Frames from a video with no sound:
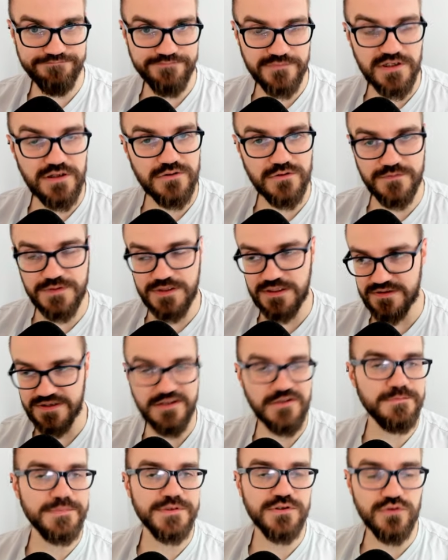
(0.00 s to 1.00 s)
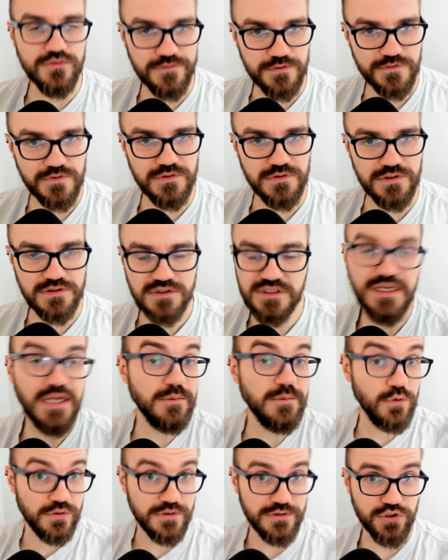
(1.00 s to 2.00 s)
Ne? Also wie Satzbildung funktioniert in
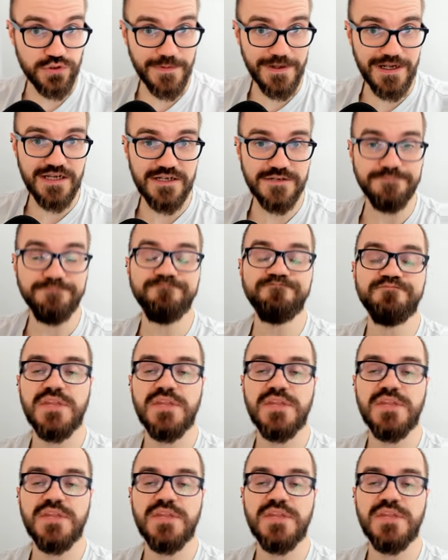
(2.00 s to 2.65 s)
allen möglichen Sprachen.